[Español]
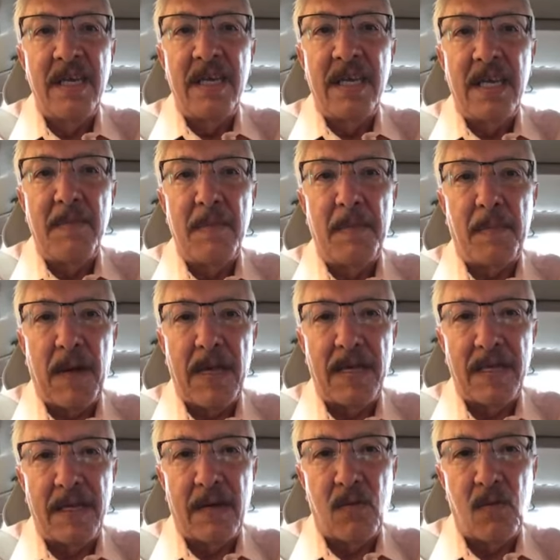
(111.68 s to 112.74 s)
y mi
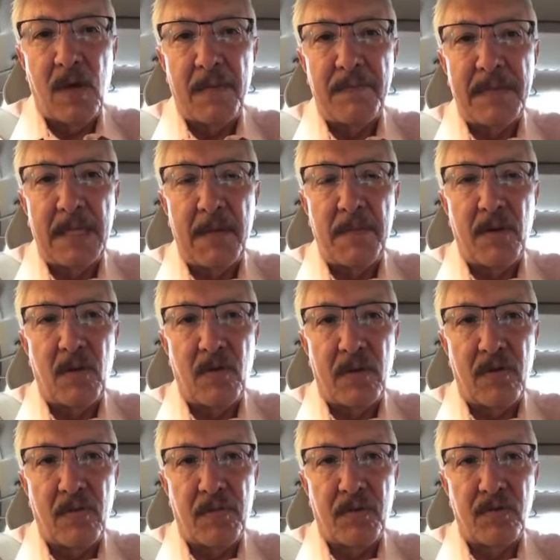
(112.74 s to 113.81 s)
página web
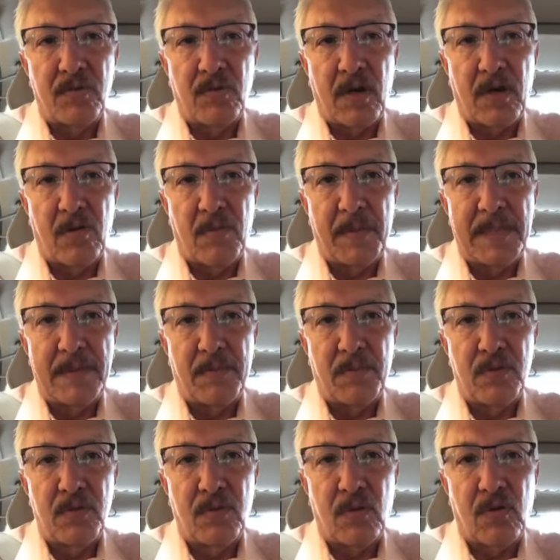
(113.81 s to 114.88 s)

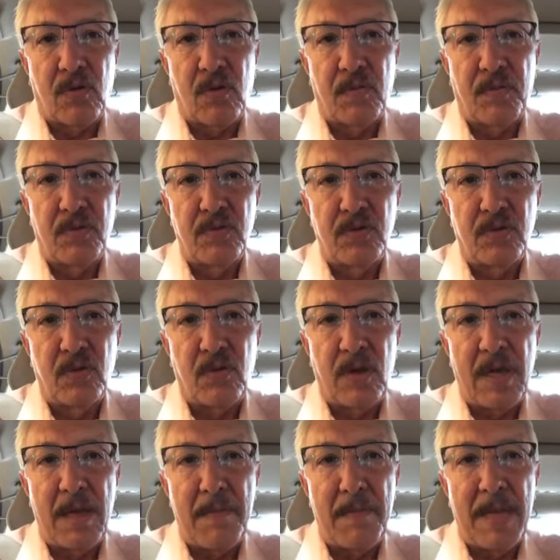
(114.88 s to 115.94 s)

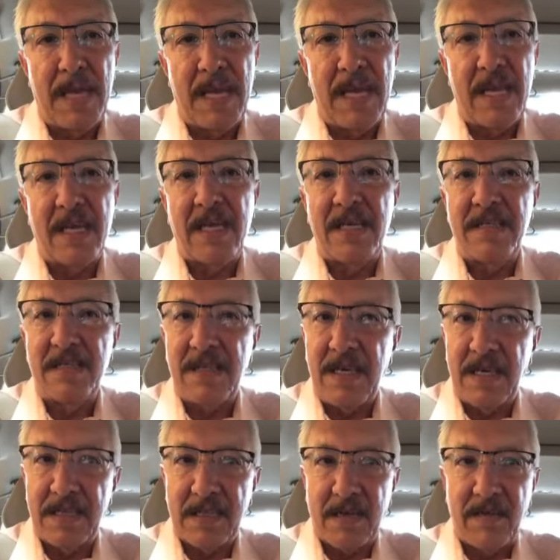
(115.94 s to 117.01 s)
www.agromet.com.mx y
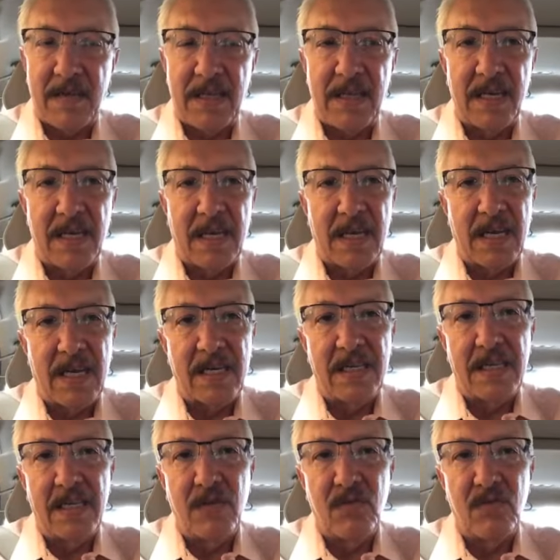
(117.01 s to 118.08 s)
a través del canal
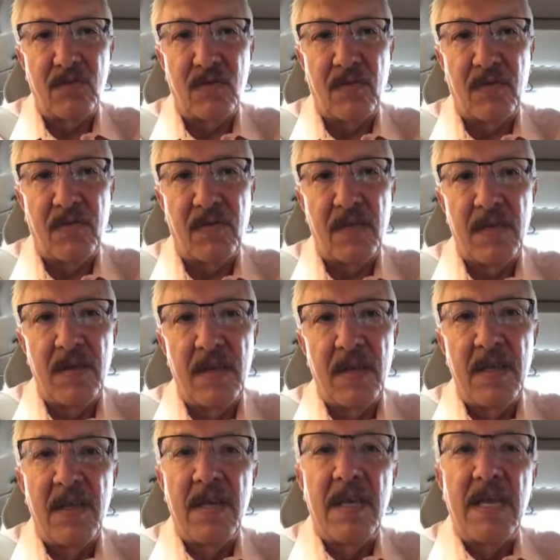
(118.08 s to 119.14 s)
de YouTube.
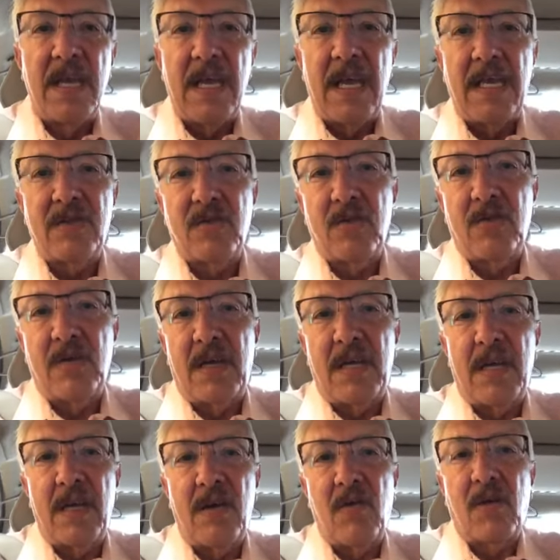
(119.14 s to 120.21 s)
Eso
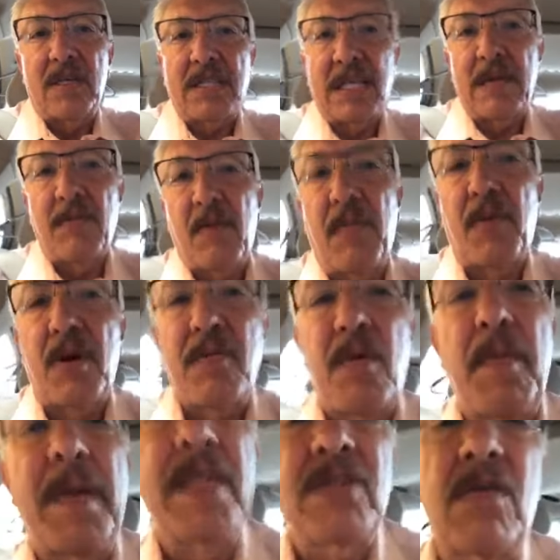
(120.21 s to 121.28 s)
es lo que tenemos por el
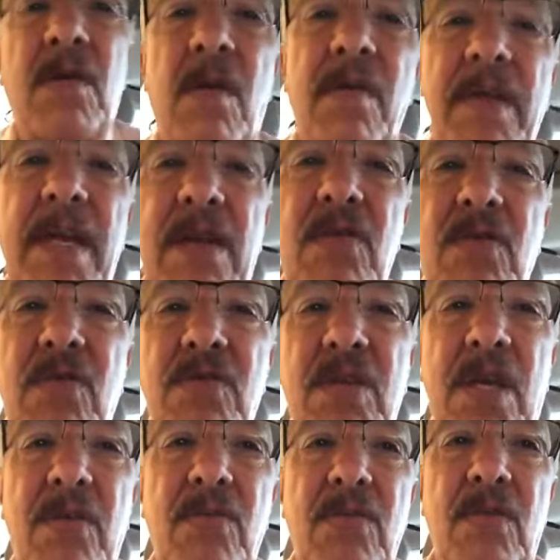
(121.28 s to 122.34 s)
momento. Vamos a ver algunos
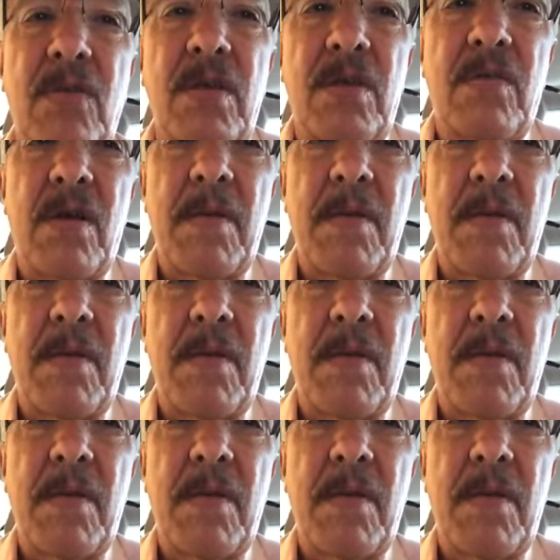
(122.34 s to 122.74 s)
saludos de los